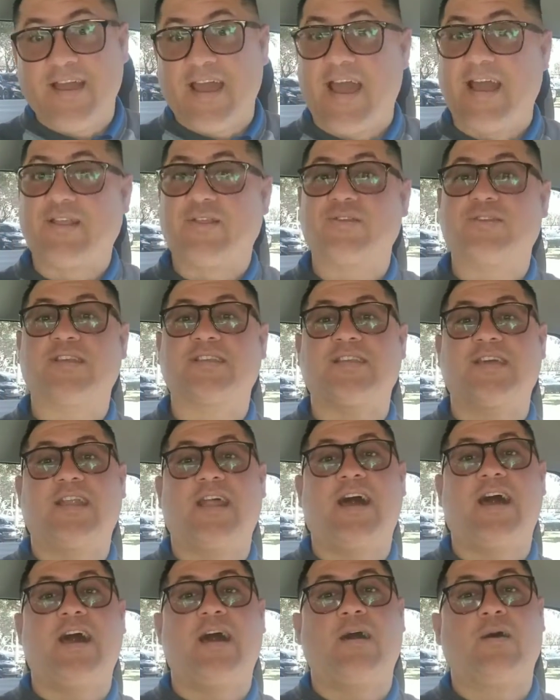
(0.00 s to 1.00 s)
entonces
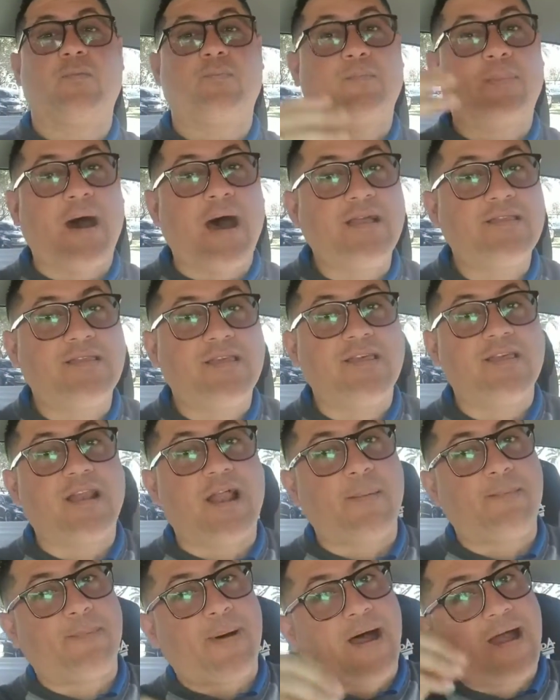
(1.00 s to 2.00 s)
será parte de
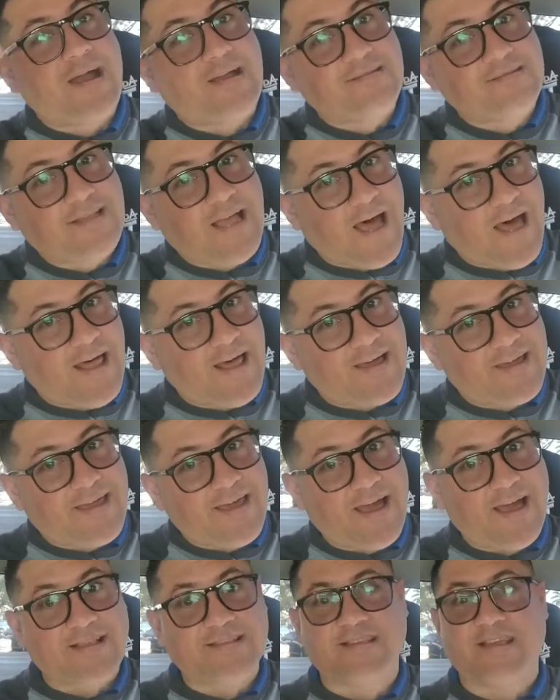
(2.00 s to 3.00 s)
las payasadas
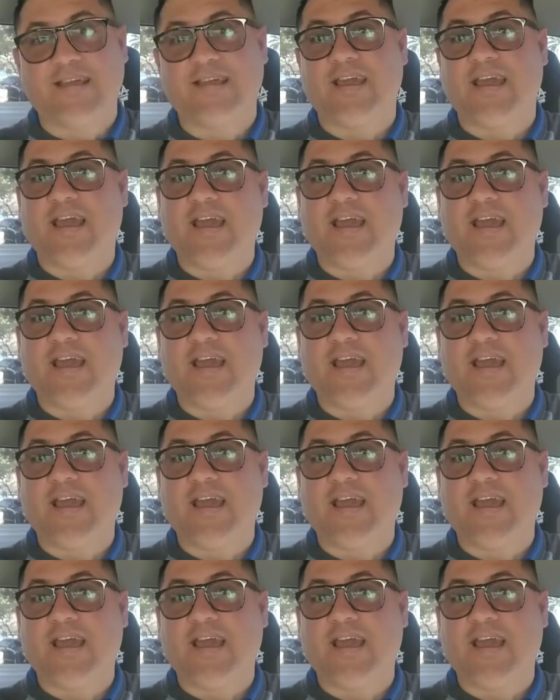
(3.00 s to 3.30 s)
que hacen